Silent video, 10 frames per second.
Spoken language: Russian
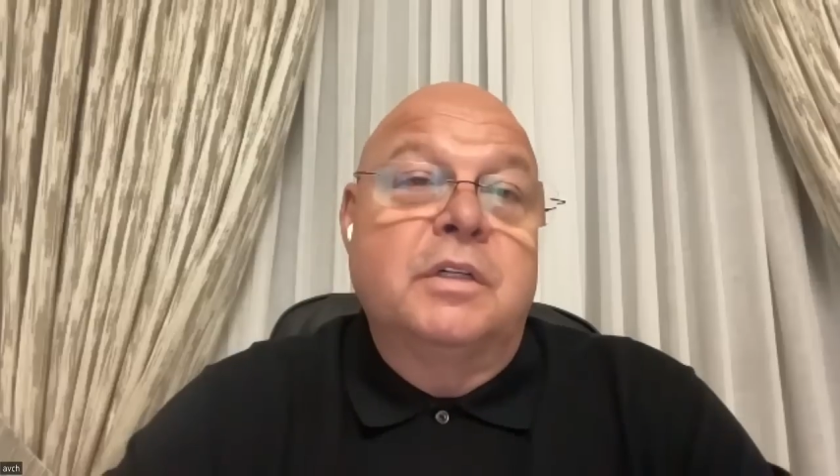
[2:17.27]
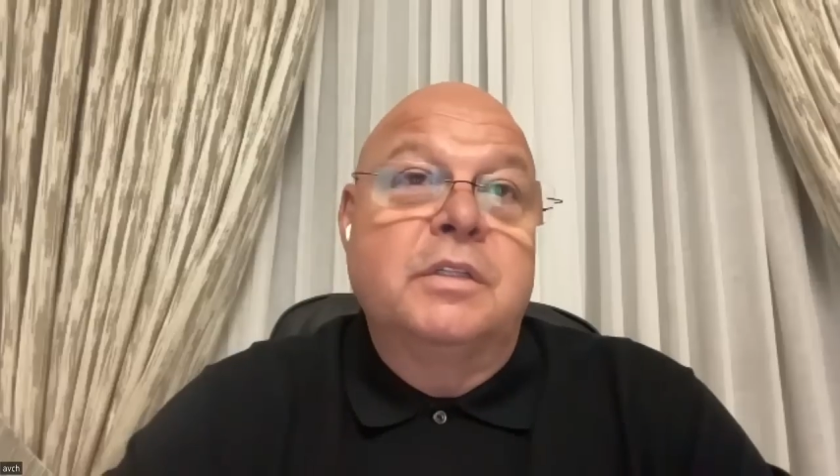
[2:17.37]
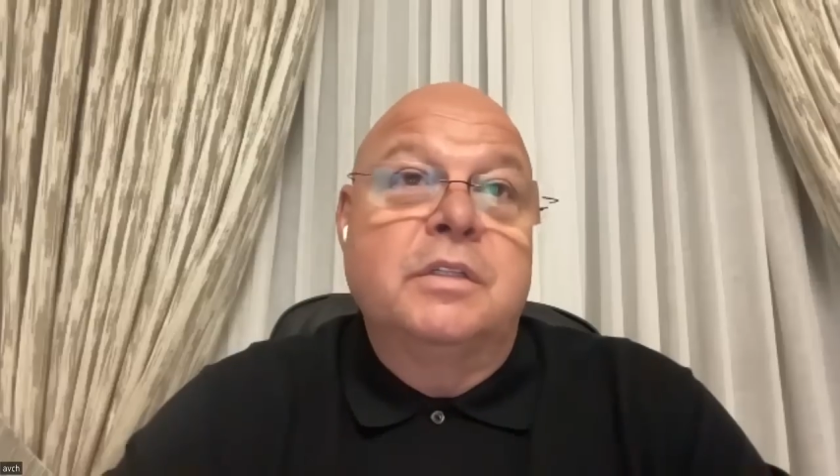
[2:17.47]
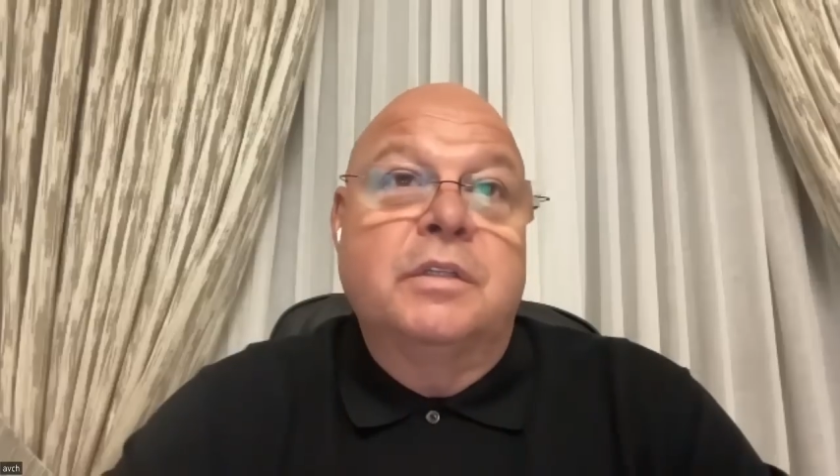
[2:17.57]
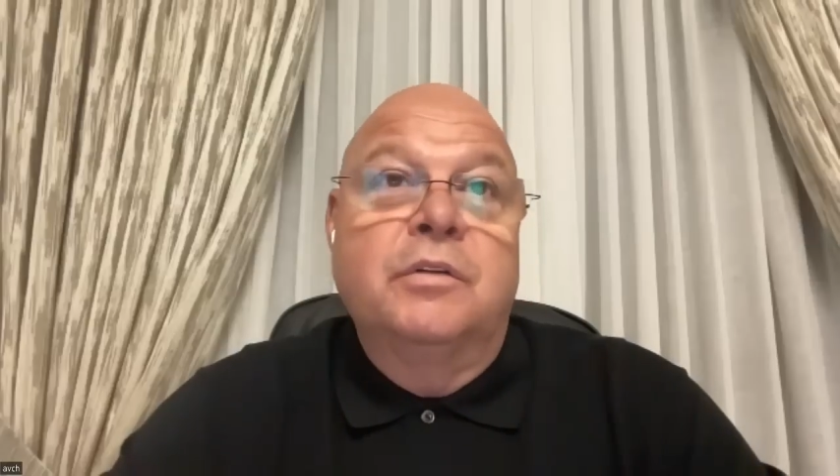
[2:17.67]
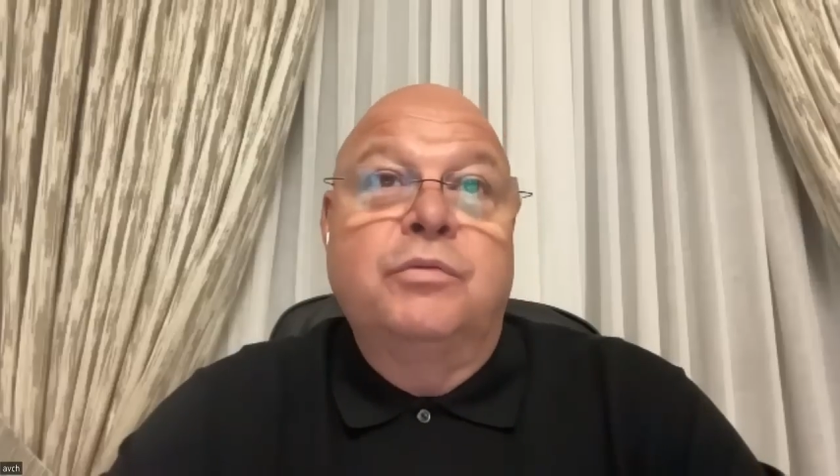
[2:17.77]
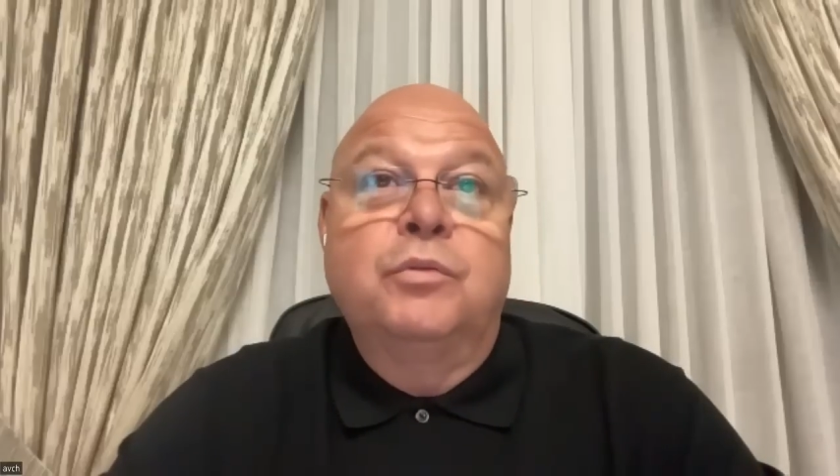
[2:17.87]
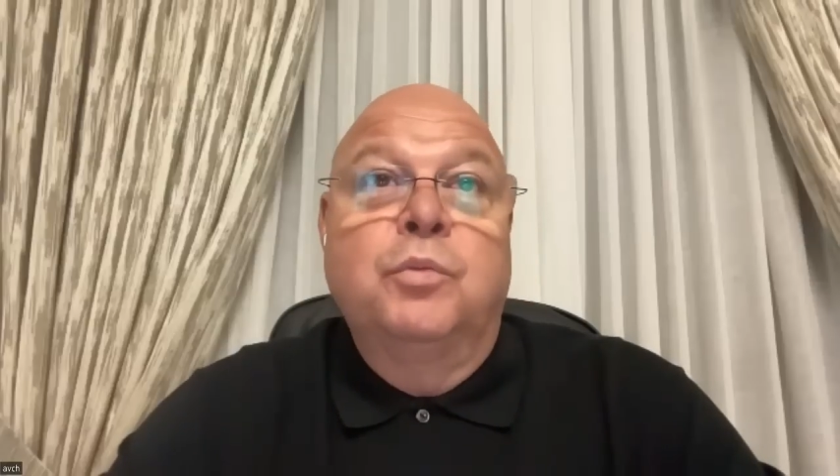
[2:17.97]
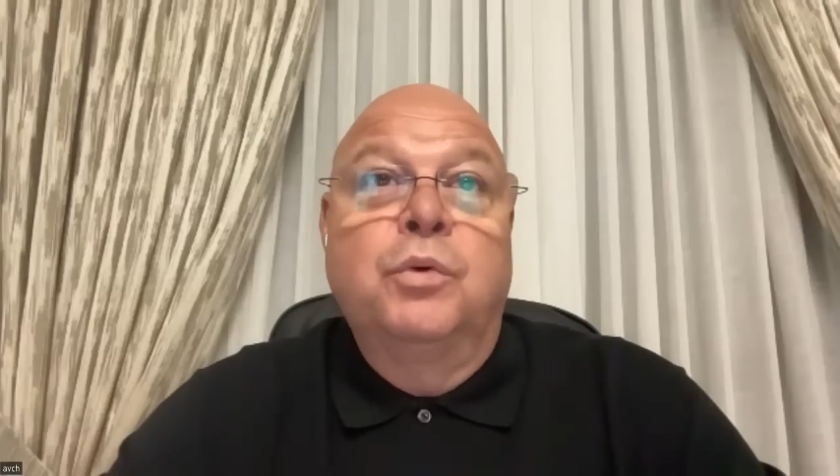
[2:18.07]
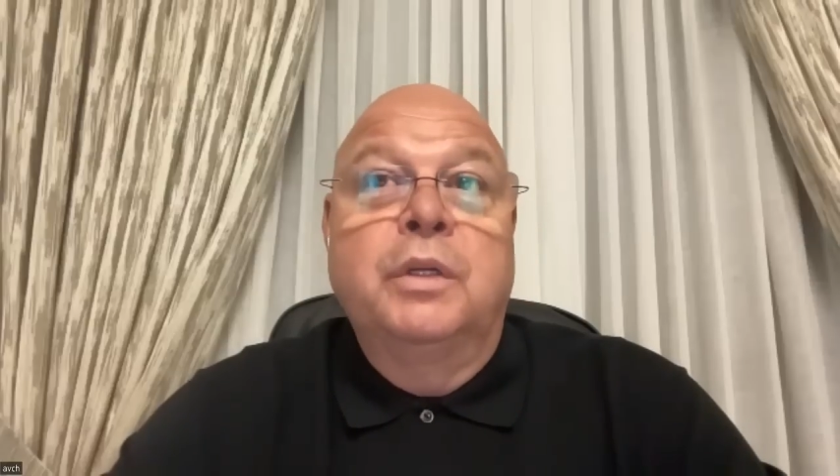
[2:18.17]
российское
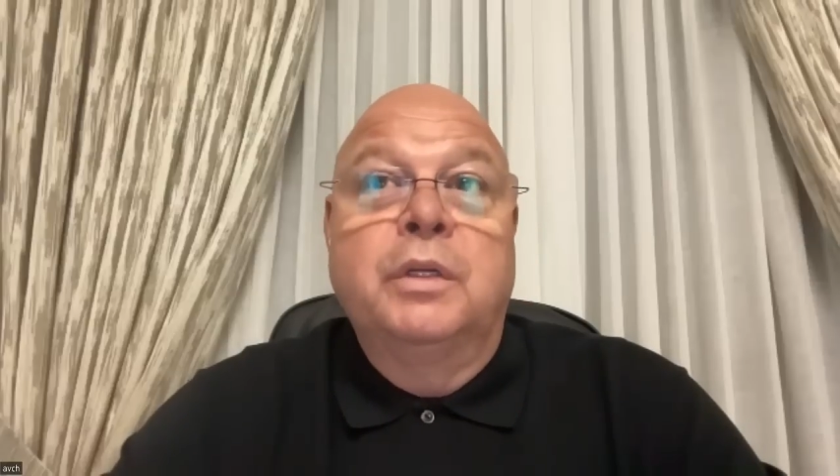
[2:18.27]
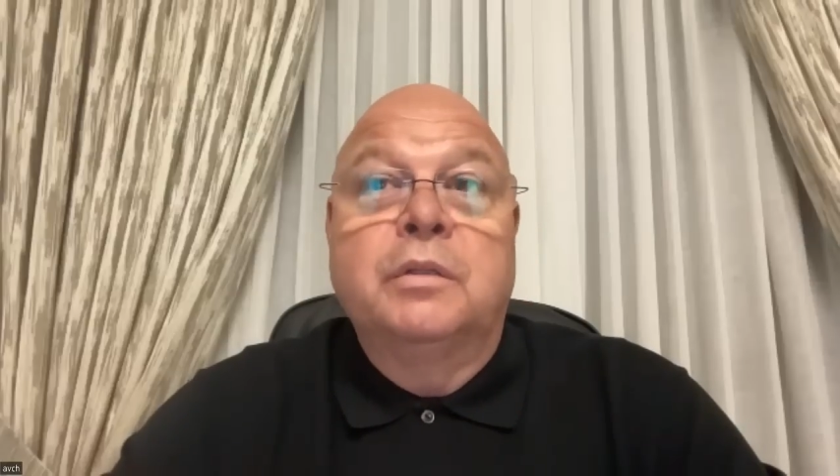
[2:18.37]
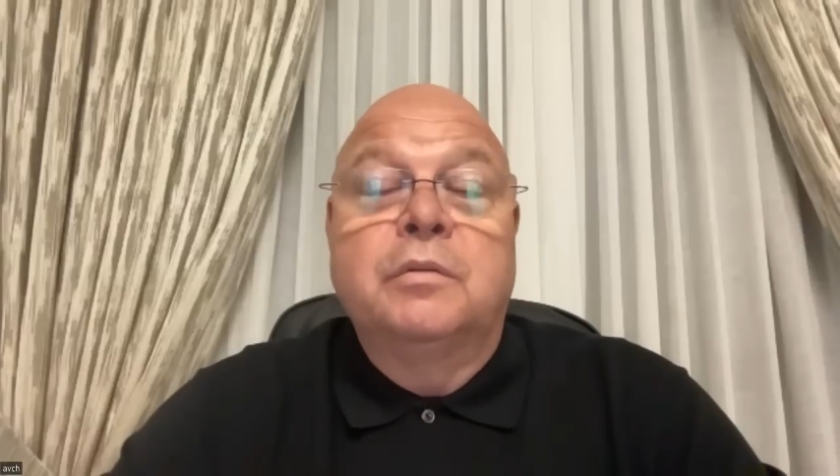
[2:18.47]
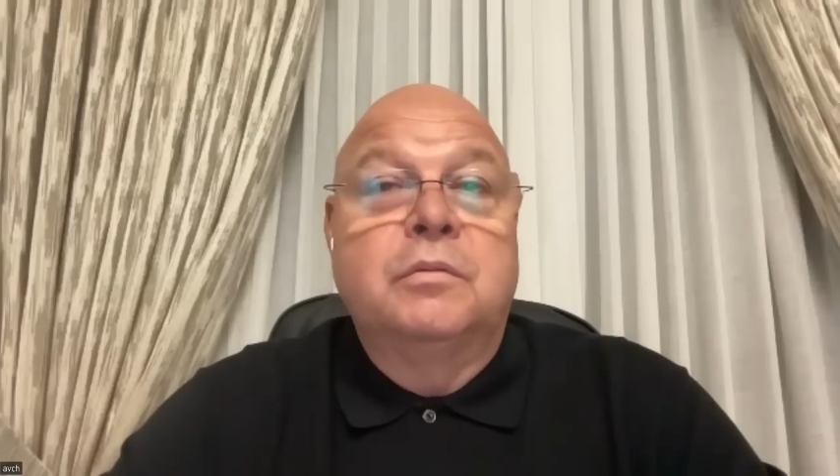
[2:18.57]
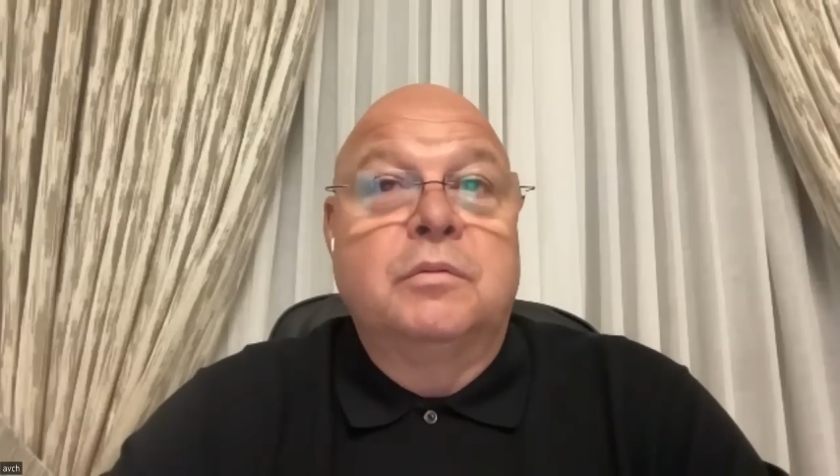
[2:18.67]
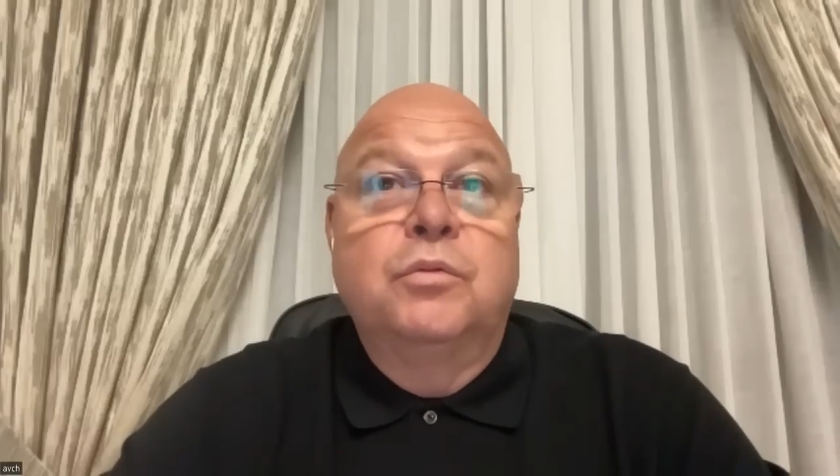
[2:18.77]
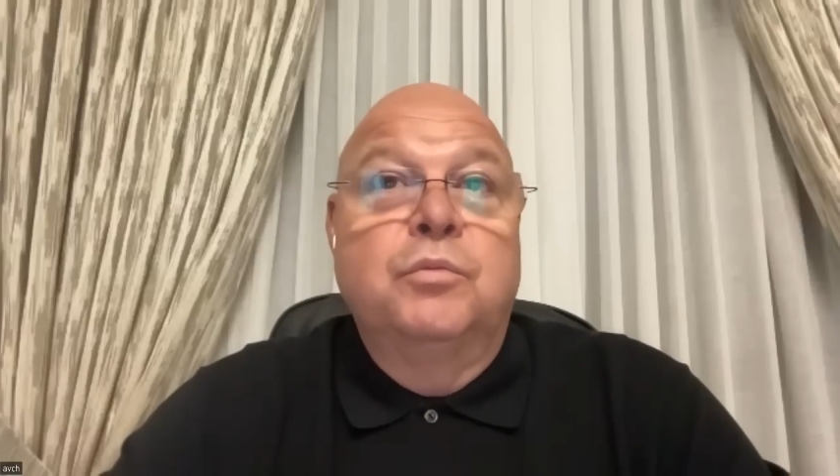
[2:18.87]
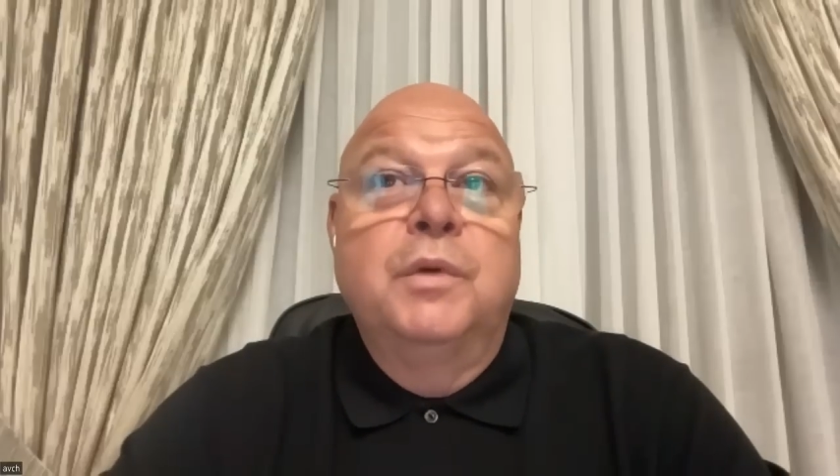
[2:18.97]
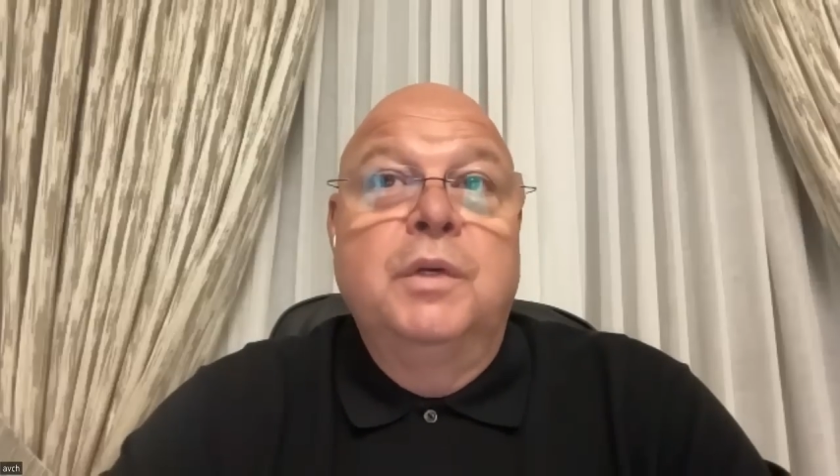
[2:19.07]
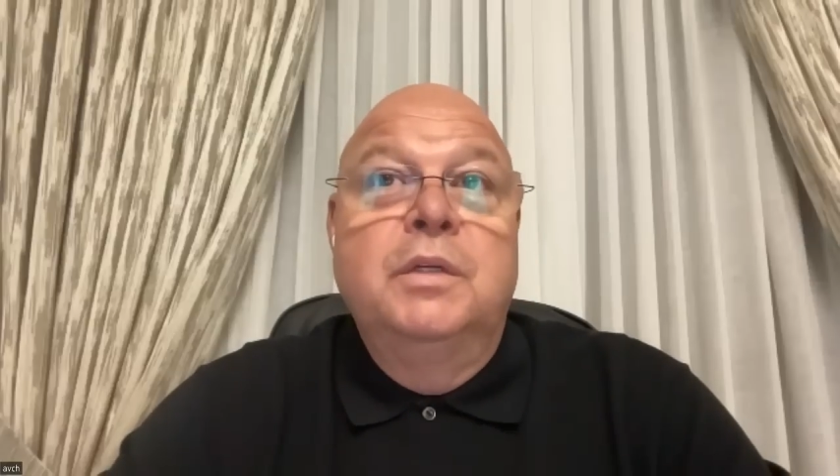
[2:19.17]
футбольное, ну,